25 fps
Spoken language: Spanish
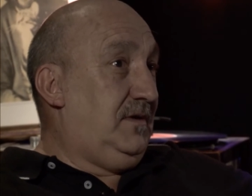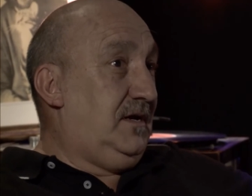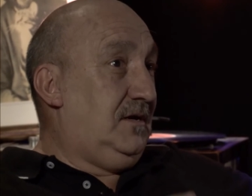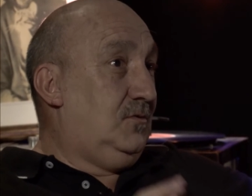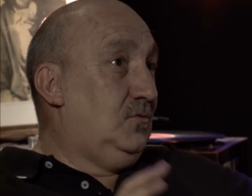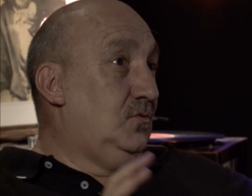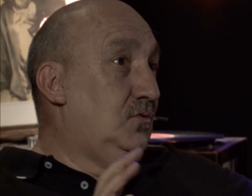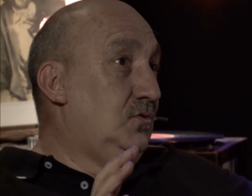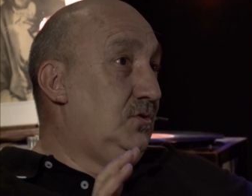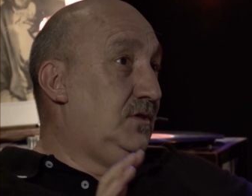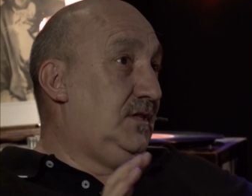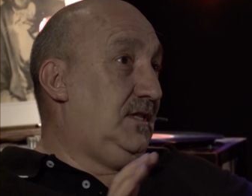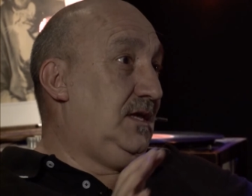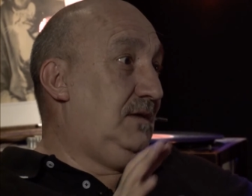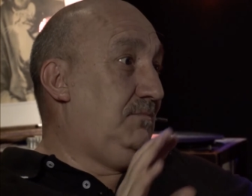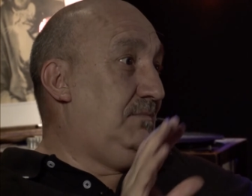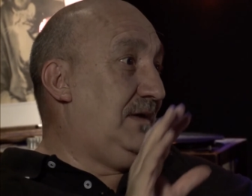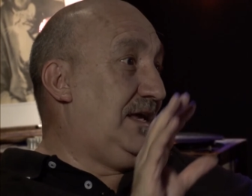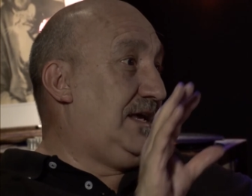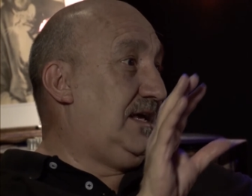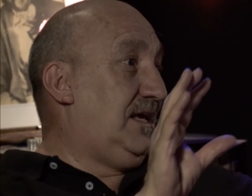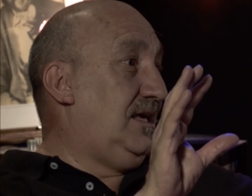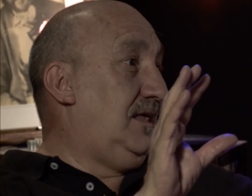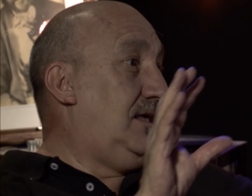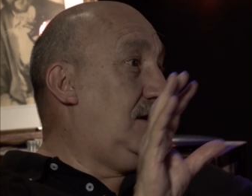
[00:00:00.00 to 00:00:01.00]
gusta y me
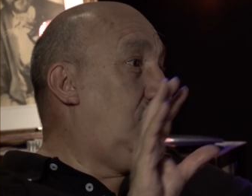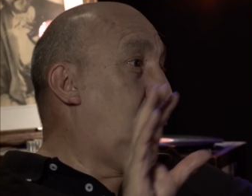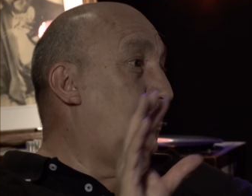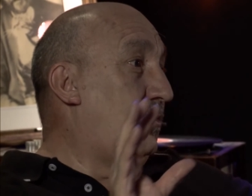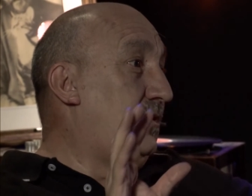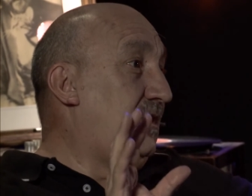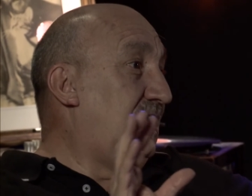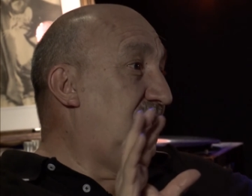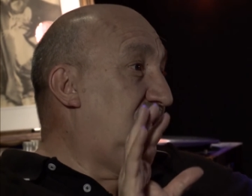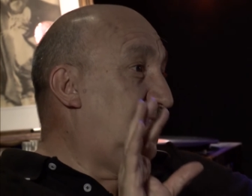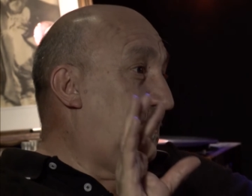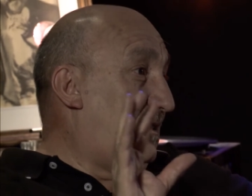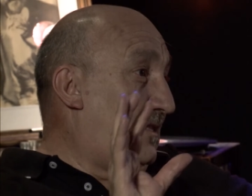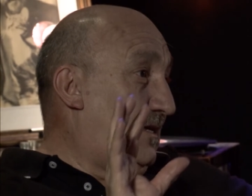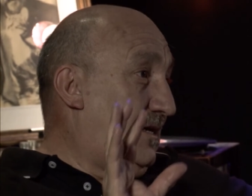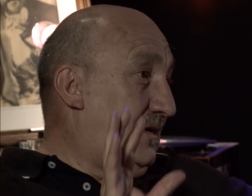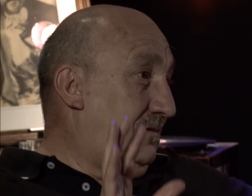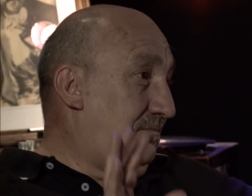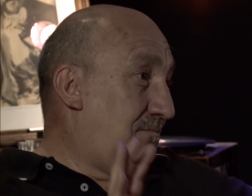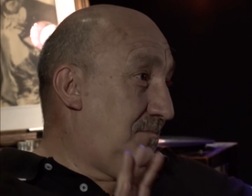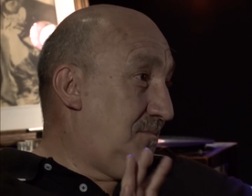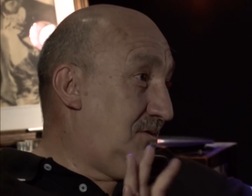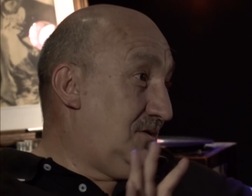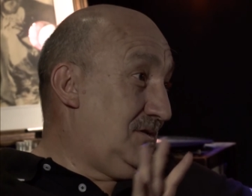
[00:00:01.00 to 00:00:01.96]
queda bonita, por